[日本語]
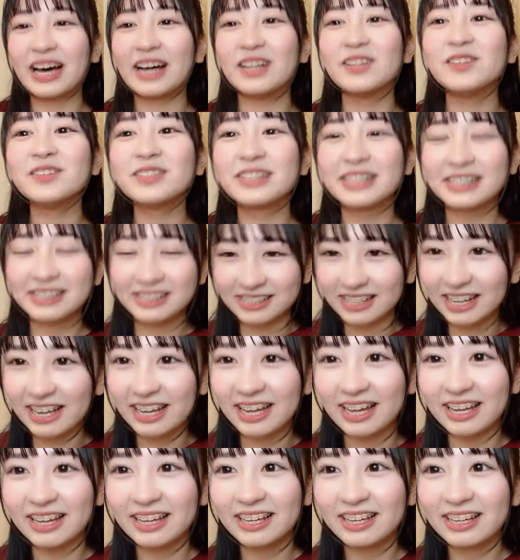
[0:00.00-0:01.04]
あのです
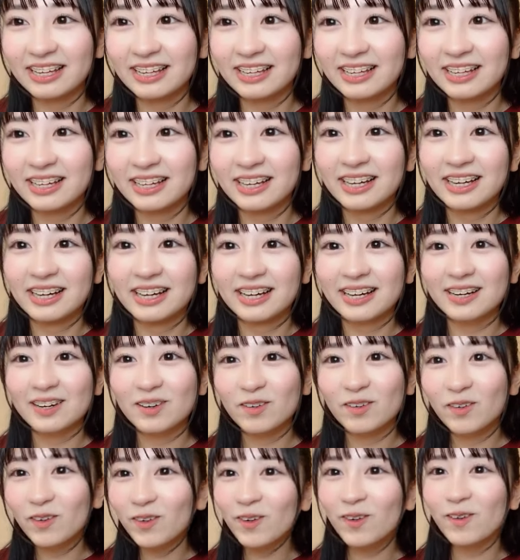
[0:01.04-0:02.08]
ね
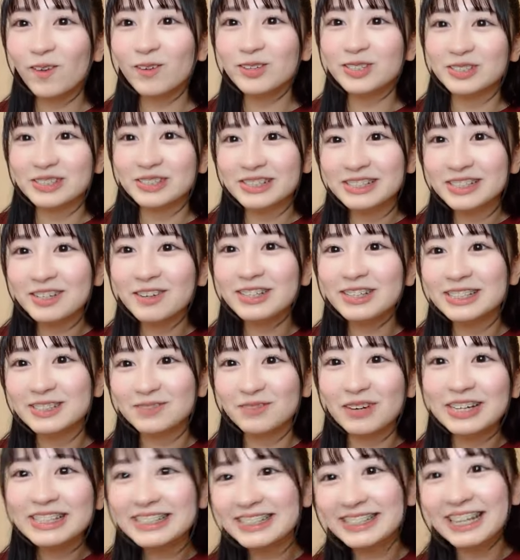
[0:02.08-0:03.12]
高校卒業し
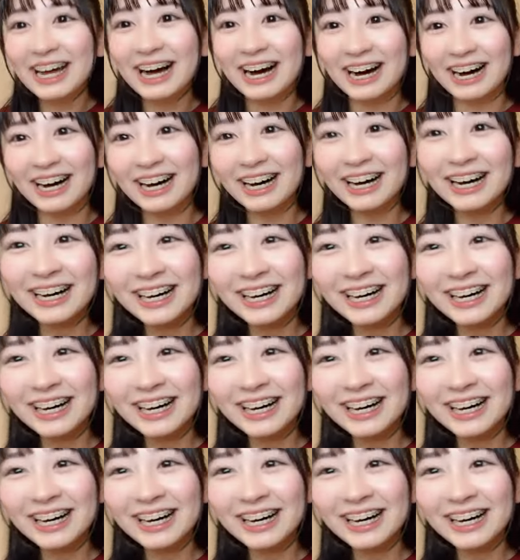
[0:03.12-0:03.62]
ました